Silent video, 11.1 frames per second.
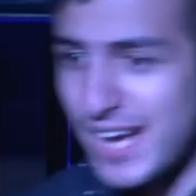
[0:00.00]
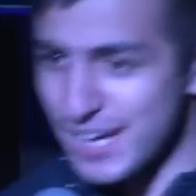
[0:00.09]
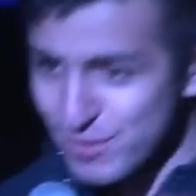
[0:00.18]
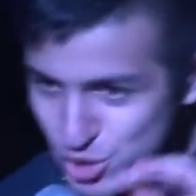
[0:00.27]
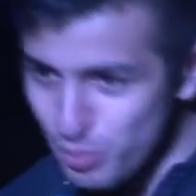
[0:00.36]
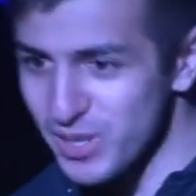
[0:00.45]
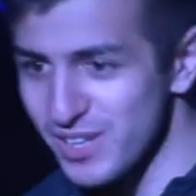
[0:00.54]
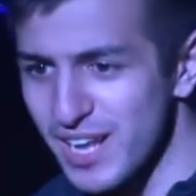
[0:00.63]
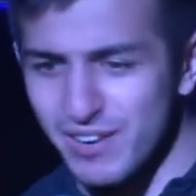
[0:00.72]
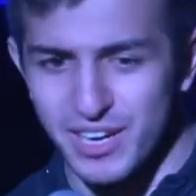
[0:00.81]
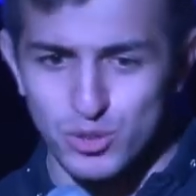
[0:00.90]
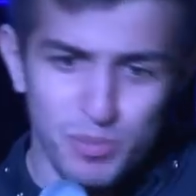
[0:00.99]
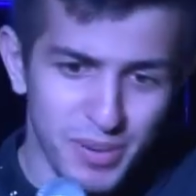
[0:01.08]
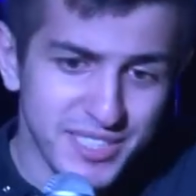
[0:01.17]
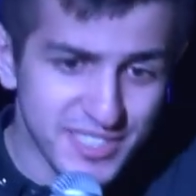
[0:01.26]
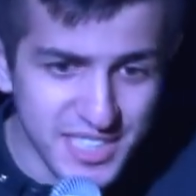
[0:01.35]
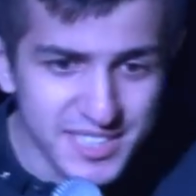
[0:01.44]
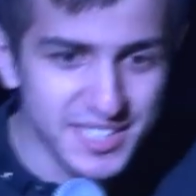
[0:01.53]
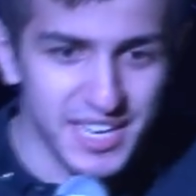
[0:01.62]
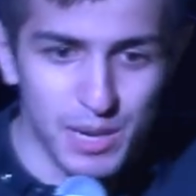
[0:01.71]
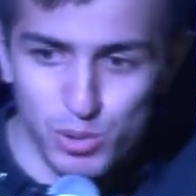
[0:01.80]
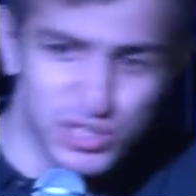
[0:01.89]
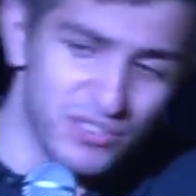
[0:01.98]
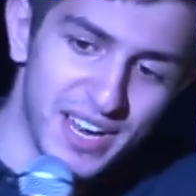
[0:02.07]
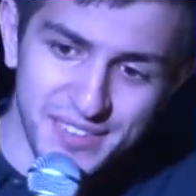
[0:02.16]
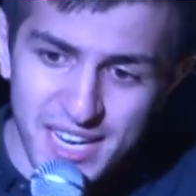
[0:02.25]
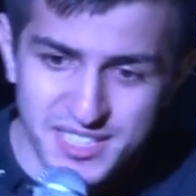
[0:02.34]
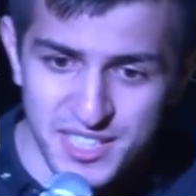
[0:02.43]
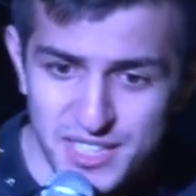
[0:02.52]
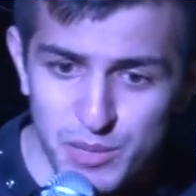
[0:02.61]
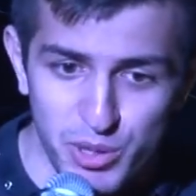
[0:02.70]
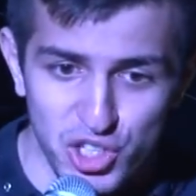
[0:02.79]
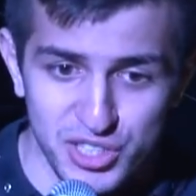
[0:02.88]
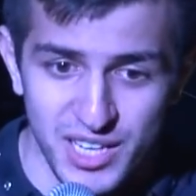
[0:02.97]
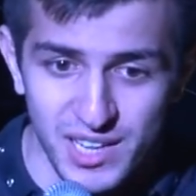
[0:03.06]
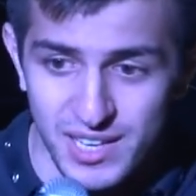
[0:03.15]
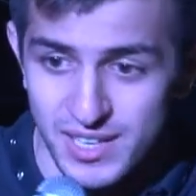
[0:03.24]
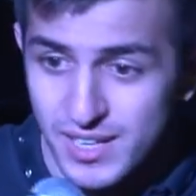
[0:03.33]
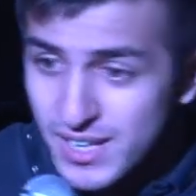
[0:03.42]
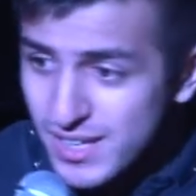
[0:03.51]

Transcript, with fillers: Она все поняла, говорит, ой, простите, я просто ВКонтакте не так прочитала.